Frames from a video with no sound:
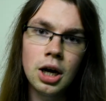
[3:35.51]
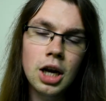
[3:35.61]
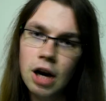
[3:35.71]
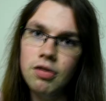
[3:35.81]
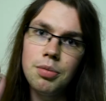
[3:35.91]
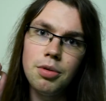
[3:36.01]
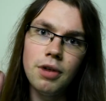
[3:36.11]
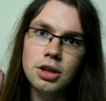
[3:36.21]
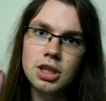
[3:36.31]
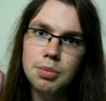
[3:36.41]
Krew
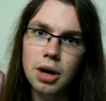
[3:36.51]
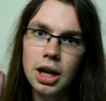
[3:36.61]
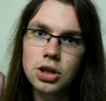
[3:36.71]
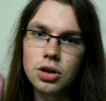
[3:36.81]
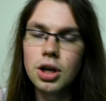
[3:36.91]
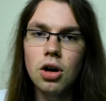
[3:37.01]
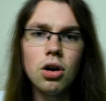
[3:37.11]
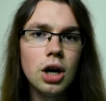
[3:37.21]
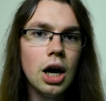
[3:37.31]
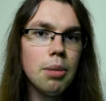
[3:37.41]
wypływające z pokaleczonych
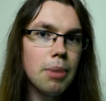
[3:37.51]
rąk,